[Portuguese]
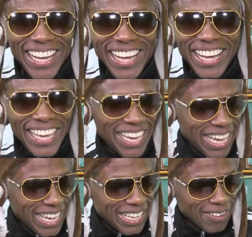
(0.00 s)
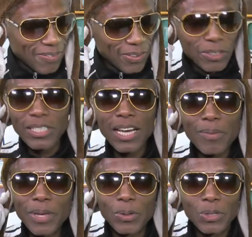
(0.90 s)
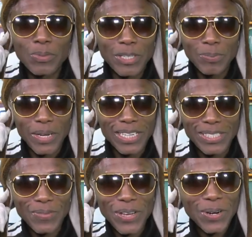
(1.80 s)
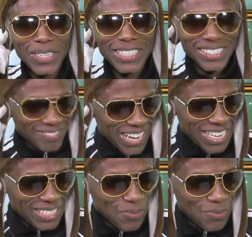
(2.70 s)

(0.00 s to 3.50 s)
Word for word: Ai, rei, você era minha última esperança, filhote. Mas